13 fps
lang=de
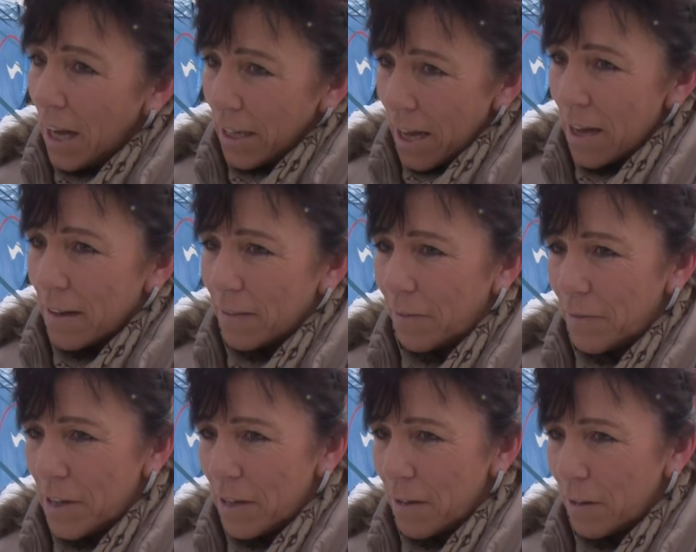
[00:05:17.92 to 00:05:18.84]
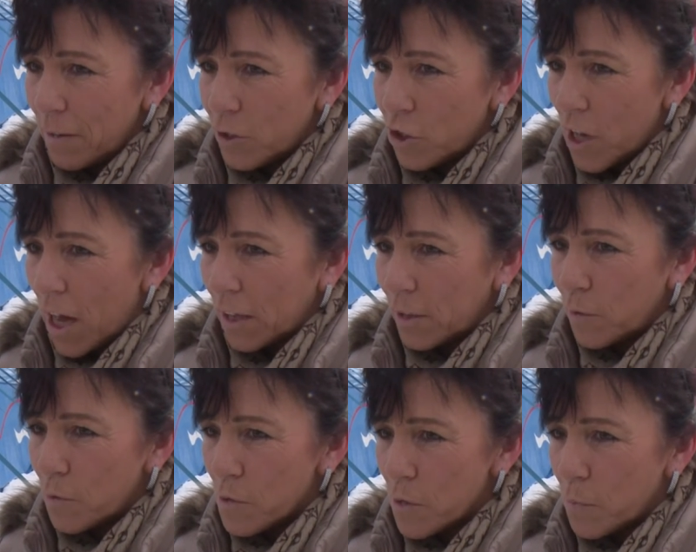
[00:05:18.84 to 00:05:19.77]
Ja, wir
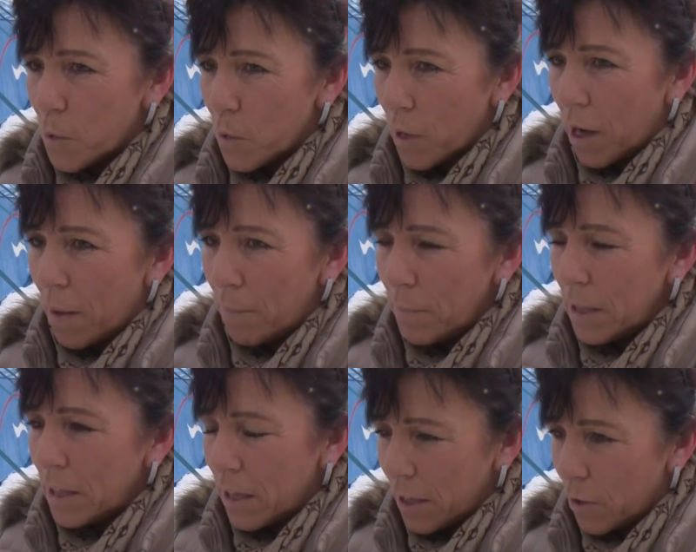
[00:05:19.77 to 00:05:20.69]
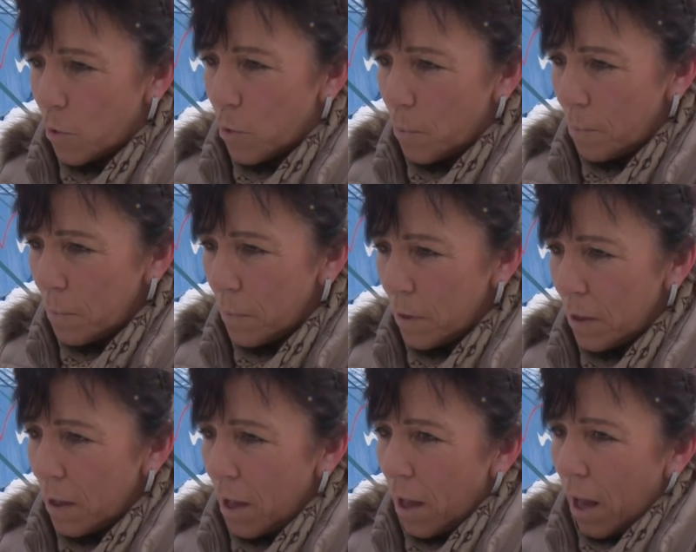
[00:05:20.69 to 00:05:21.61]
starten unser Programm in Leoben.
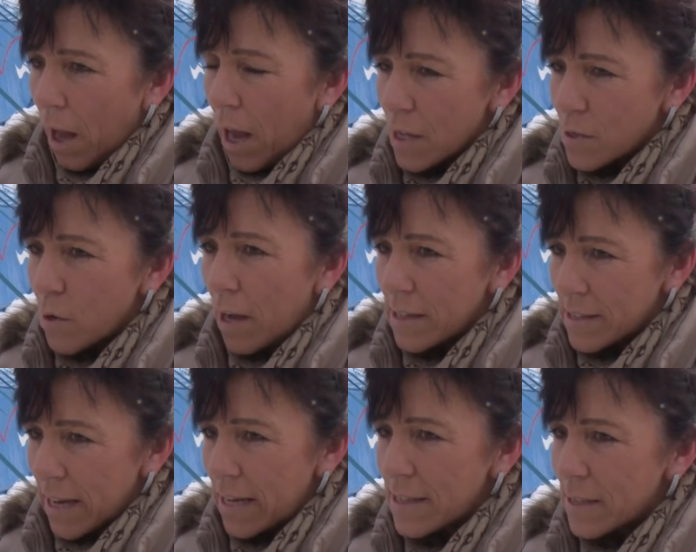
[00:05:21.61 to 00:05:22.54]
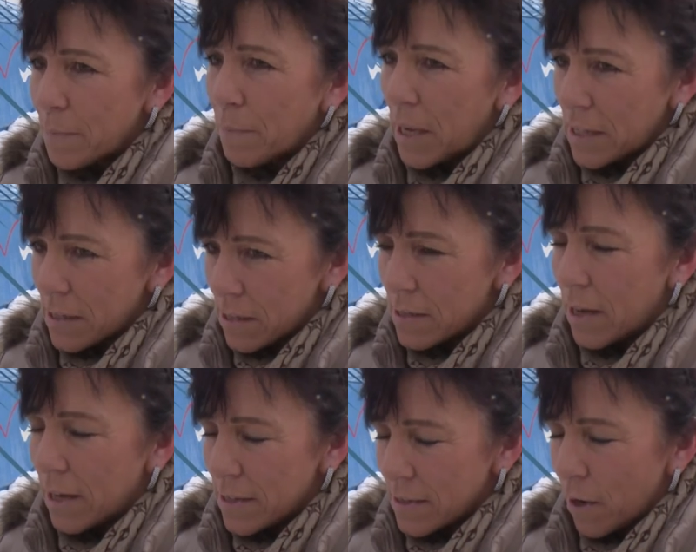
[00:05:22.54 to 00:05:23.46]
Also am 6. März ist
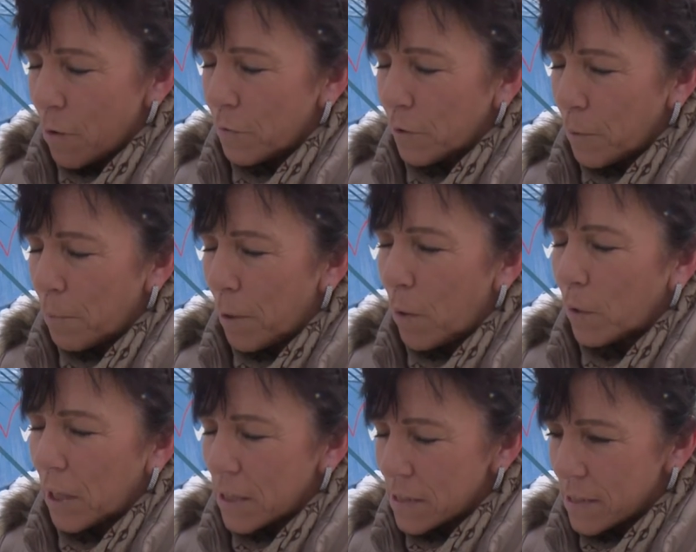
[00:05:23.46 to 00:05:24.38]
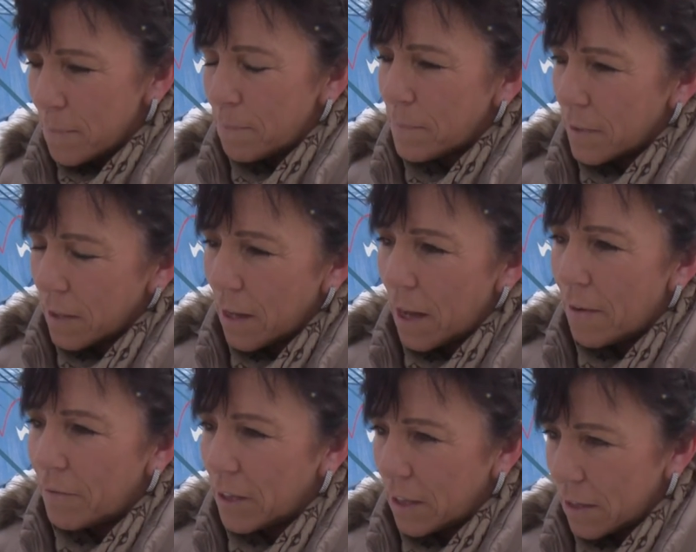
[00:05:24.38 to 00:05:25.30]
alles aufgebaut, am 7.
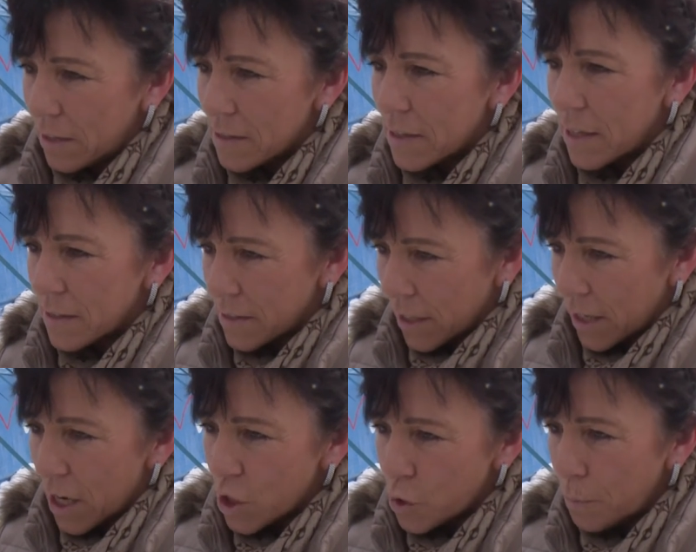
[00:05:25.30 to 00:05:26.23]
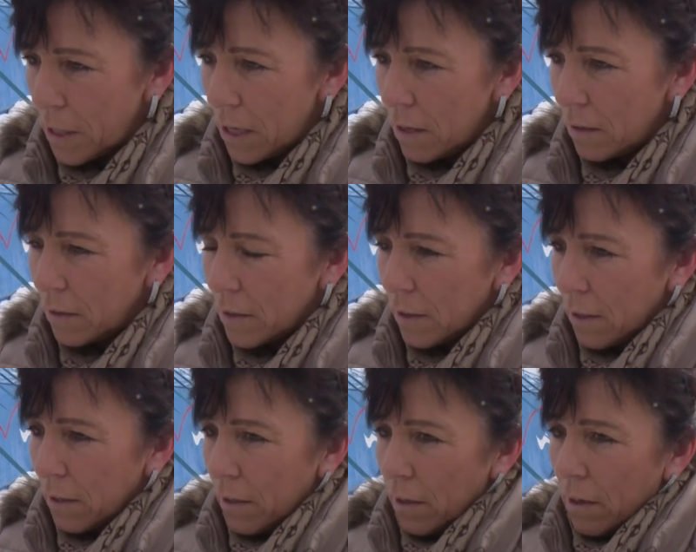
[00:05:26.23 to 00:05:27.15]
haben wir dann das erste Gastspiel.
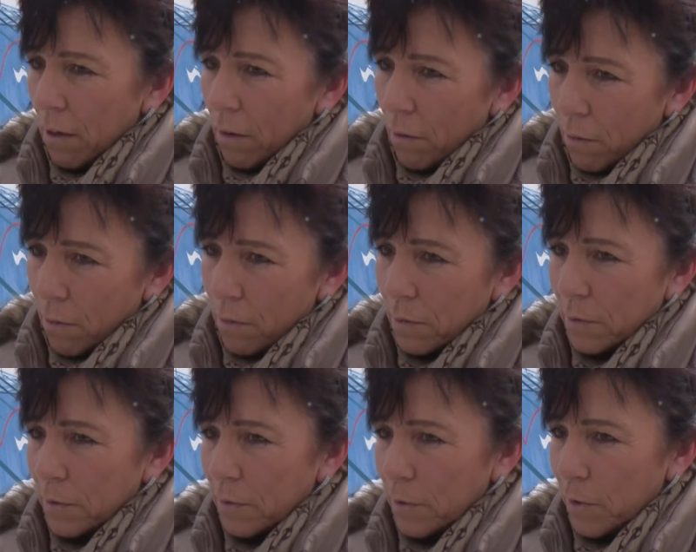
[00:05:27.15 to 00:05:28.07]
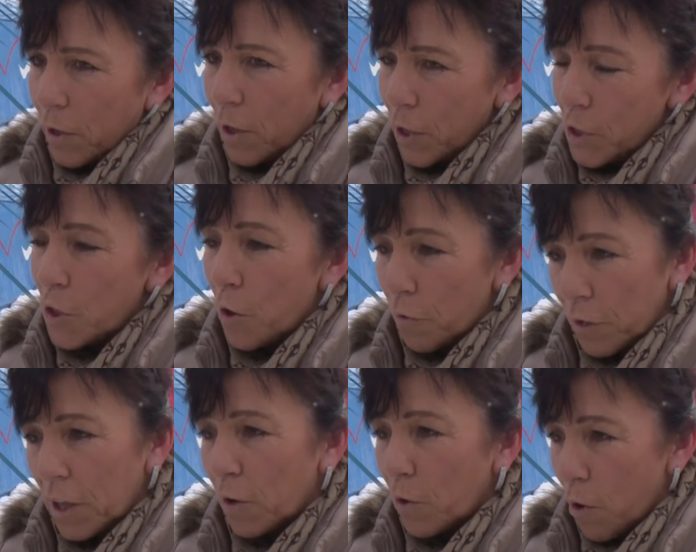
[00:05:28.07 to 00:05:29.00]
Und ich
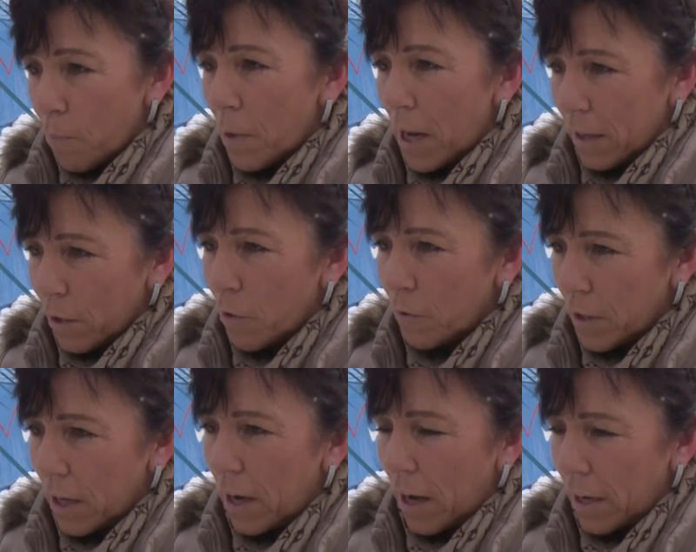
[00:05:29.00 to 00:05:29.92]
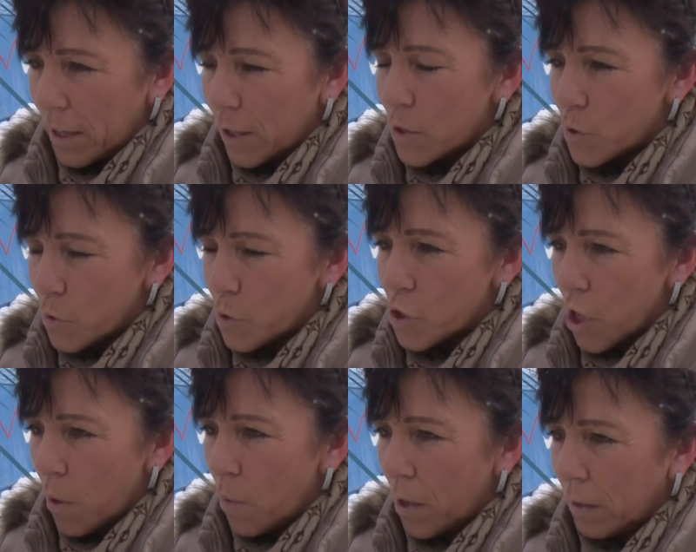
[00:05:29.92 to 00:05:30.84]
hoffe, da kommen halt auch wieder einige
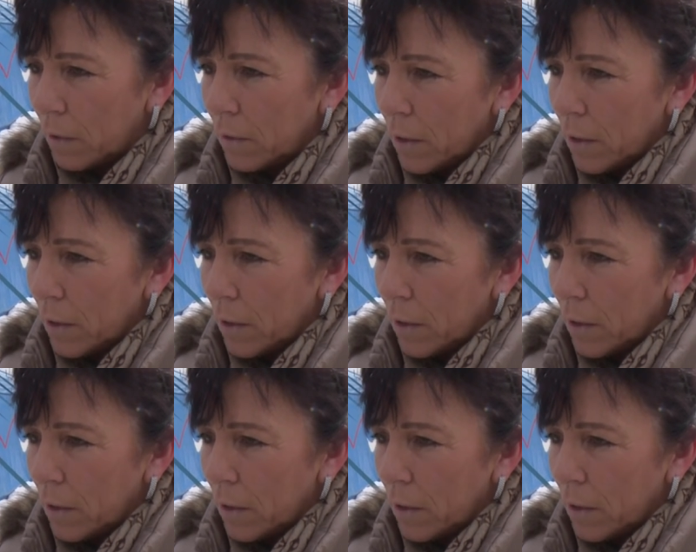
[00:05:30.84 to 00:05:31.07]
Zuschauer.